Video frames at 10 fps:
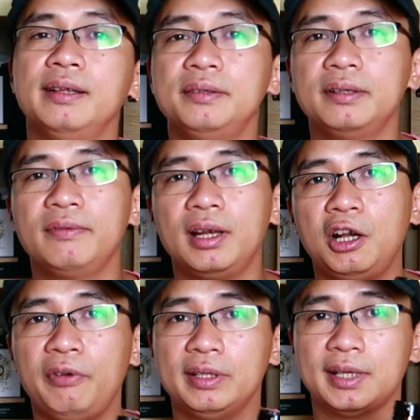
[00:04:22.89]
Thế nhưng về
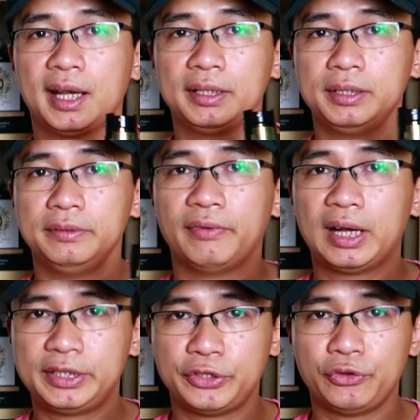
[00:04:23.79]
lâu về dài thì
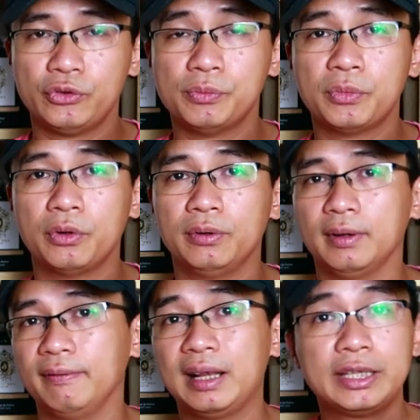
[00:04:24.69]
Valentino Uomo
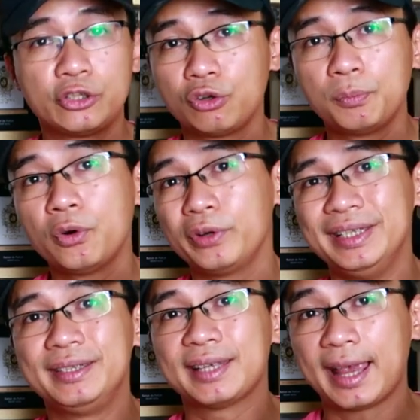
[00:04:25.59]
và Valentino Uomo
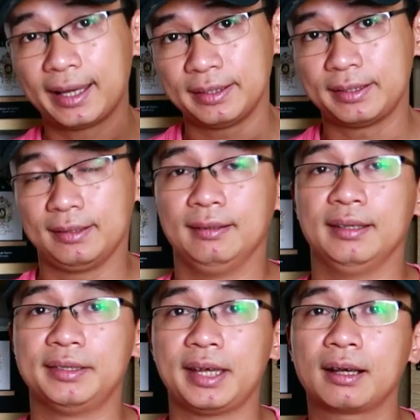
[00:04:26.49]
Intense
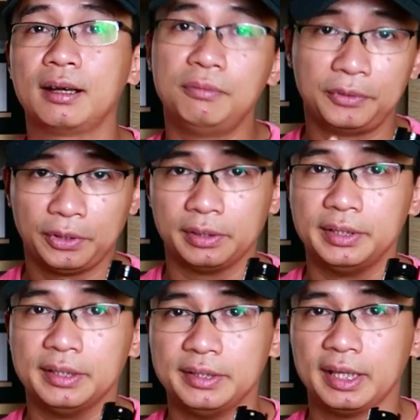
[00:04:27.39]
sẽ không
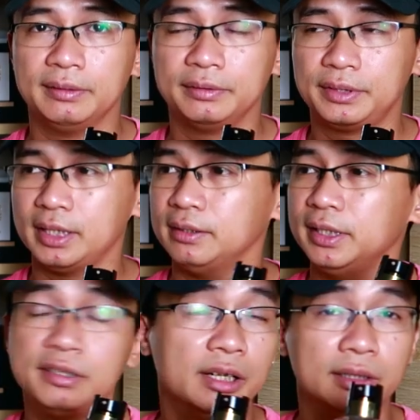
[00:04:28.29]
còn hiện diện trên
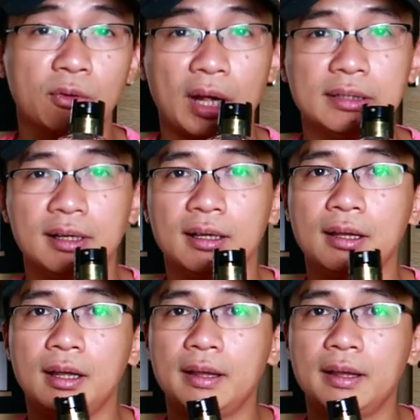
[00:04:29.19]
thị trường nước hoa nữa.